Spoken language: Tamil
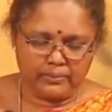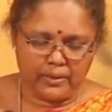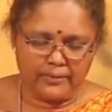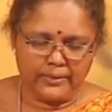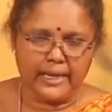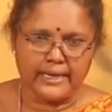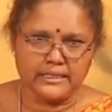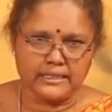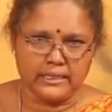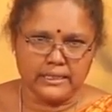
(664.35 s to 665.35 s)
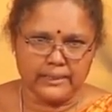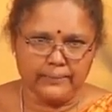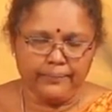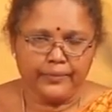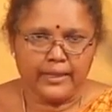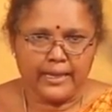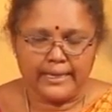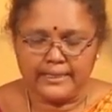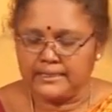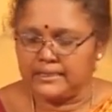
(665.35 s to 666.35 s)
மாவை கரைச்சிக்குங்க
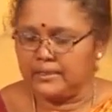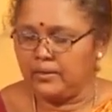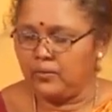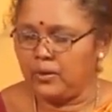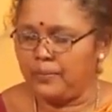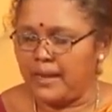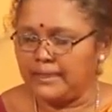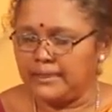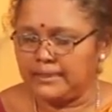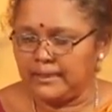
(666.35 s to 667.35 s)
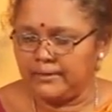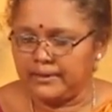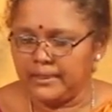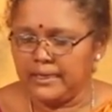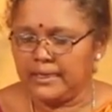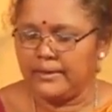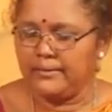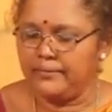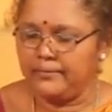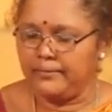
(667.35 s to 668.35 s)
கரைச்சிட்டு ஒரு பாத்திரத்தில் வந்து நீங்கள்
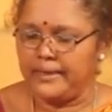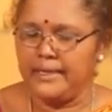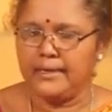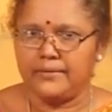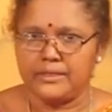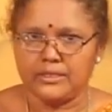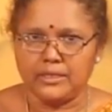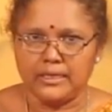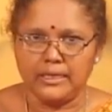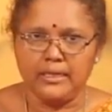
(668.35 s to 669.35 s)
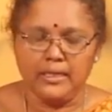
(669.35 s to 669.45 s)
வெந்நீரை வச்சுக்குங்க